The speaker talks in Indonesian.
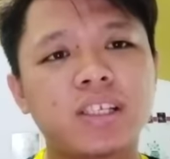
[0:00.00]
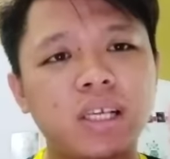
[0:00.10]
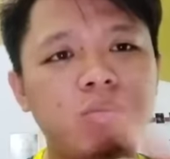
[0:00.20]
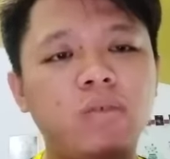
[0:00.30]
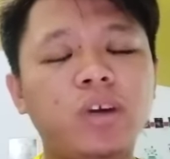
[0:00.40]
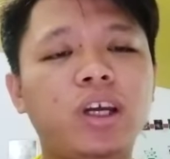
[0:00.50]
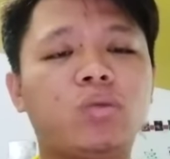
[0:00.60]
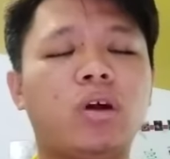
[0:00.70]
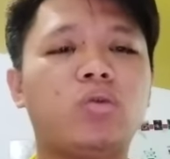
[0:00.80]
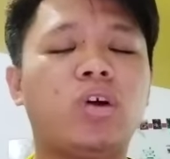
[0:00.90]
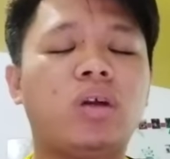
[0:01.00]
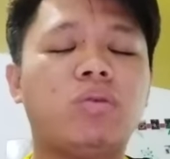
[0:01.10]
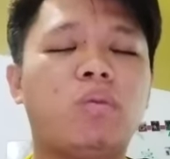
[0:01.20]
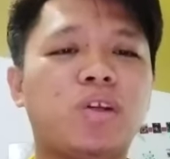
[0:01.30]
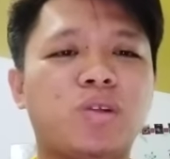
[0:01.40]
Saya berpikir tuan-tuan dan
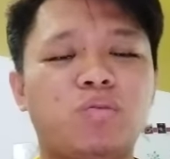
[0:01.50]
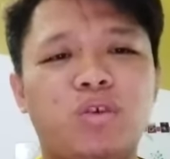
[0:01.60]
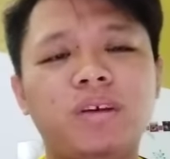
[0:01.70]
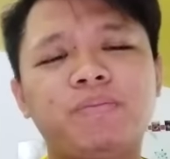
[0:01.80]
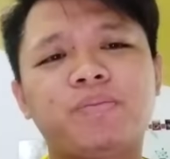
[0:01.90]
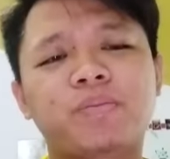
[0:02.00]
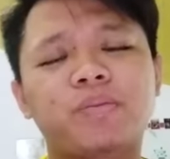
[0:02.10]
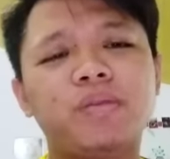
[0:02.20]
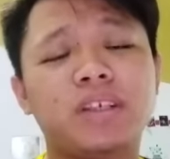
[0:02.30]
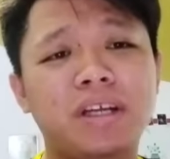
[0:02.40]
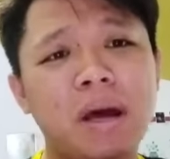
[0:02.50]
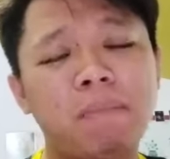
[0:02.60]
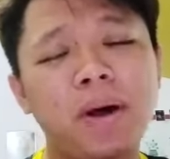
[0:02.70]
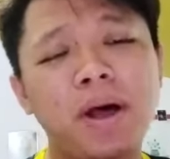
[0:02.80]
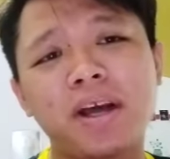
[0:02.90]
bapak semua,
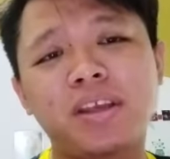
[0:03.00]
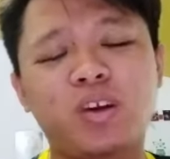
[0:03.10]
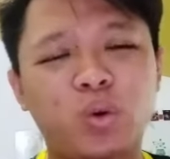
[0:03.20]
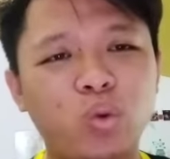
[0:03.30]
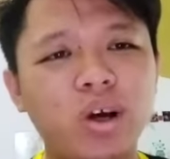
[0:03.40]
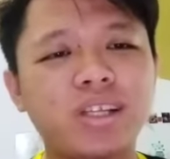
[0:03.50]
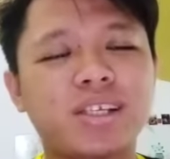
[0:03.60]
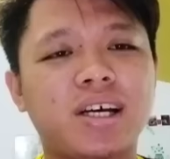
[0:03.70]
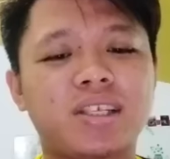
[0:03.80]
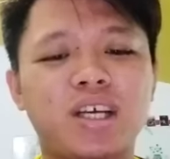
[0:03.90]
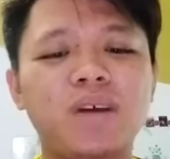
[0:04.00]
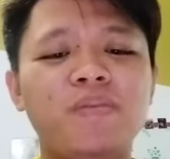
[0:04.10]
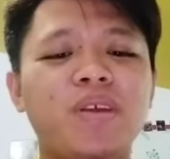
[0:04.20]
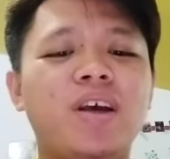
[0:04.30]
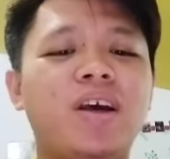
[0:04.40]
kenapa hanya dua
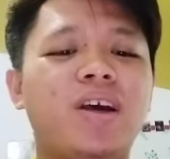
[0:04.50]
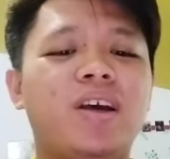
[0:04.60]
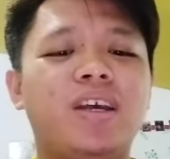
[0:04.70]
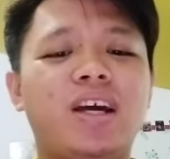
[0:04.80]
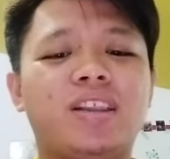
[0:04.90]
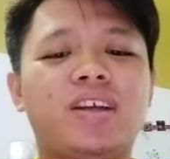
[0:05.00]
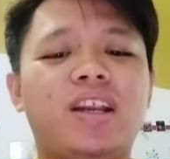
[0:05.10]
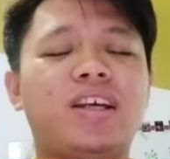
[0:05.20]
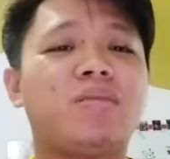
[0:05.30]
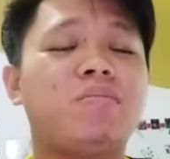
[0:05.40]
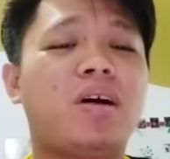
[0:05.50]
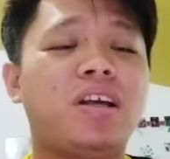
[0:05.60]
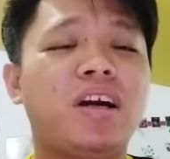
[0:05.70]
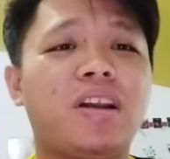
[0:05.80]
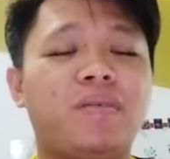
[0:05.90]
saja yang telah
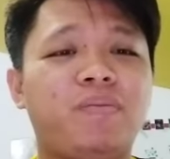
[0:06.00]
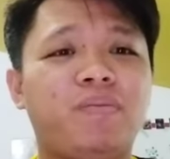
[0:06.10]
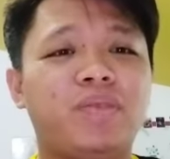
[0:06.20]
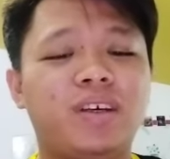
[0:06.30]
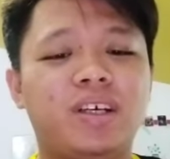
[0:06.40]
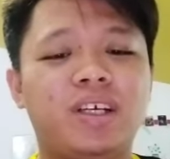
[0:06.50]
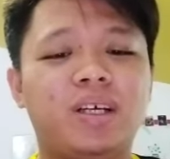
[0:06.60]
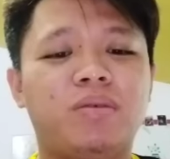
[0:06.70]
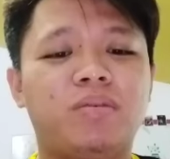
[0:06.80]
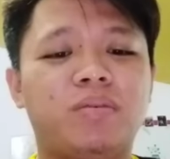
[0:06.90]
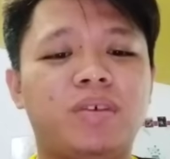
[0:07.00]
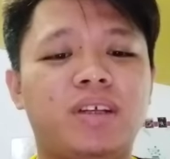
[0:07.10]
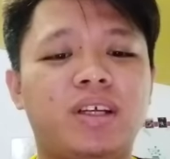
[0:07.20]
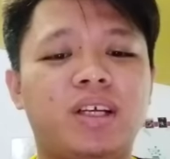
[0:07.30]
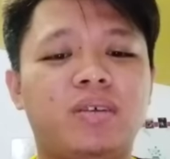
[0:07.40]
dikembalikan uh,
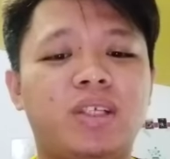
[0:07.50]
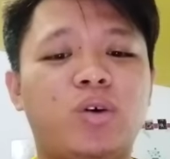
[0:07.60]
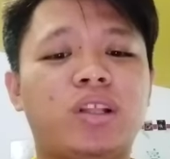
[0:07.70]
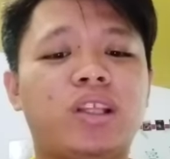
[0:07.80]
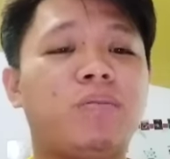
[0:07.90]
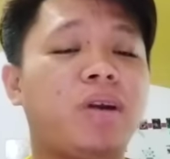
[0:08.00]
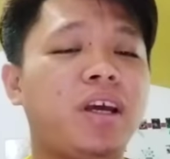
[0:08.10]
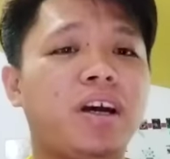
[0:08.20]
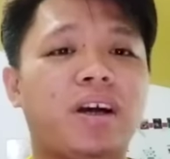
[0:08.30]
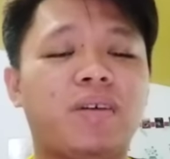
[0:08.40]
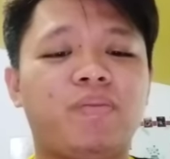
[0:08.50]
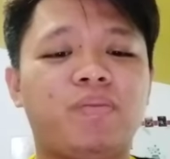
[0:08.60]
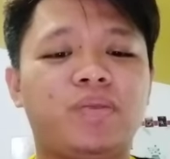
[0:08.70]
uh, jawatan mereka?